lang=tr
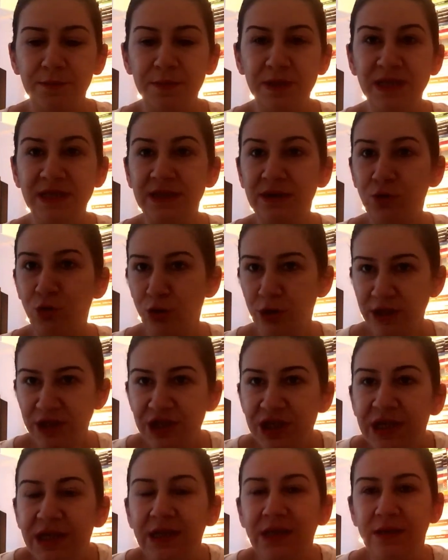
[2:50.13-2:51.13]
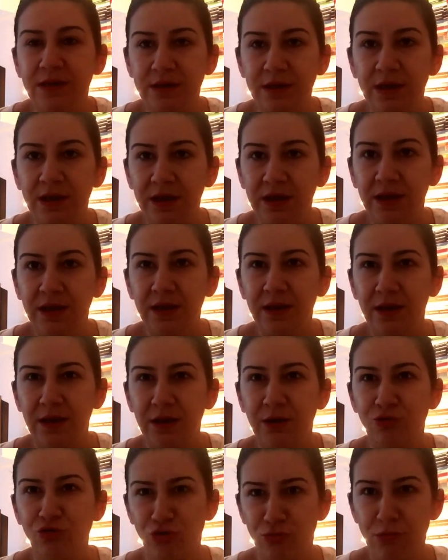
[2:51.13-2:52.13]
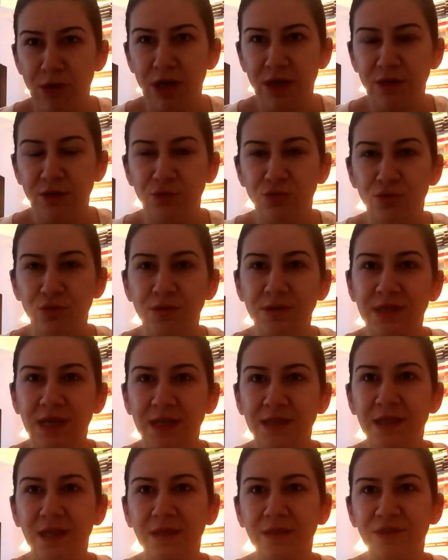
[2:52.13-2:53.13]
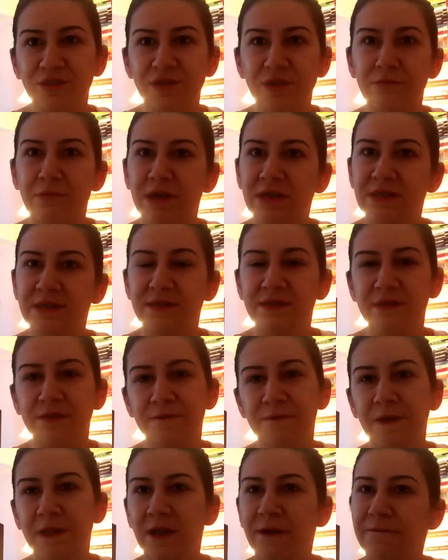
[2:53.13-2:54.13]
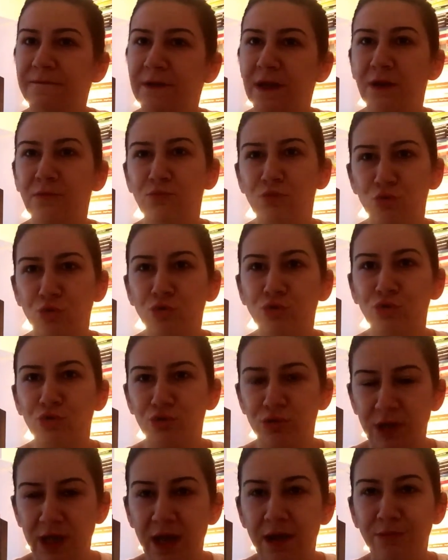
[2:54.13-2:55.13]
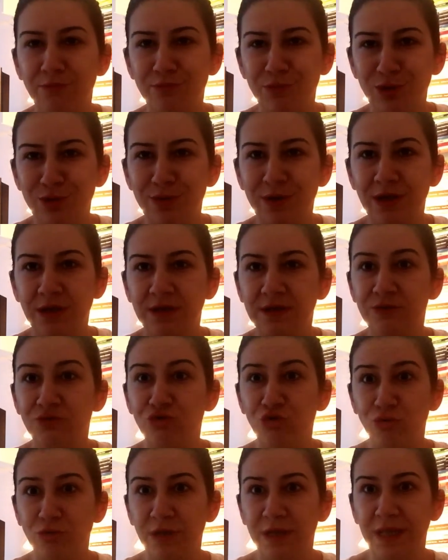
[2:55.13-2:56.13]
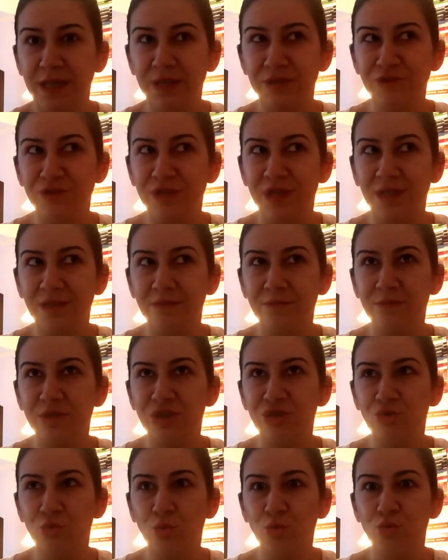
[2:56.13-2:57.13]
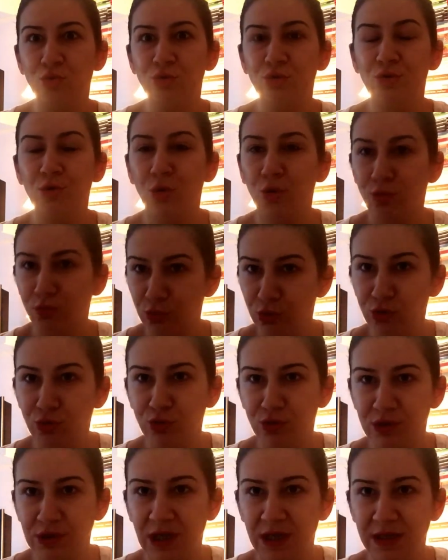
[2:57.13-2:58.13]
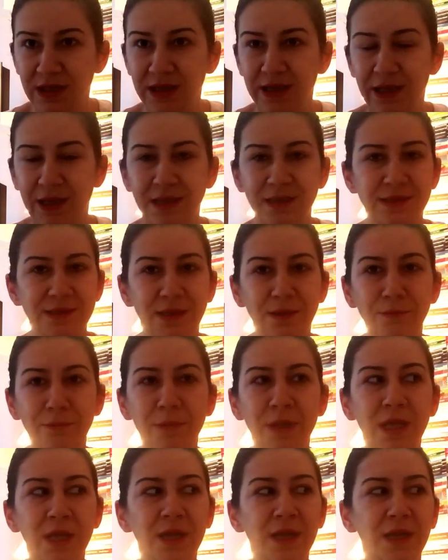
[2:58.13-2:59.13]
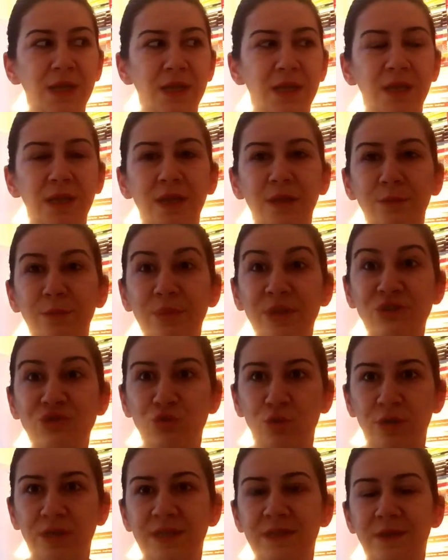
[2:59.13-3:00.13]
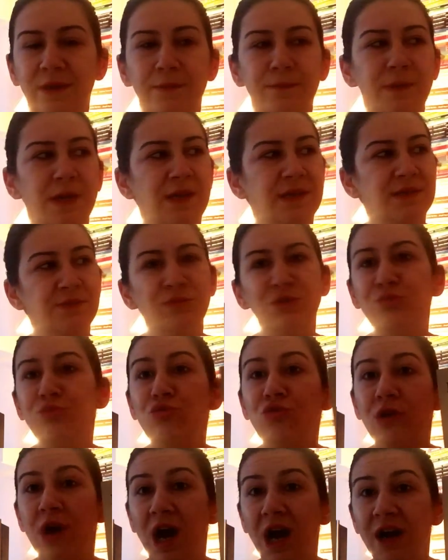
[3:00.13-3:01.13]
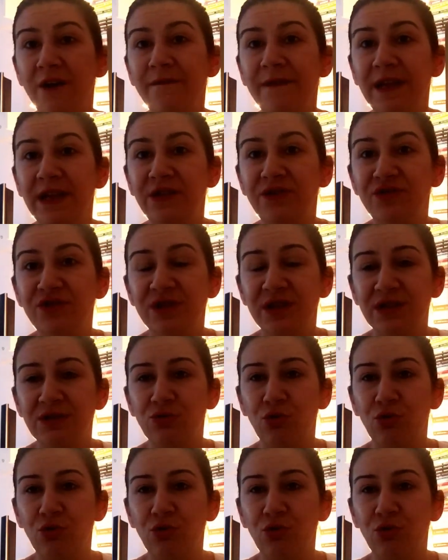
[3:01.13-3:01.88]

psikolojik e, roman yazıyor. Zaten işte master'ını falan filan bu hususta yapmış bir kadın. Çok da genç 79 doğumluydu zannedersem. E, birçok kitap yazmış. Bu Kar ve İnci de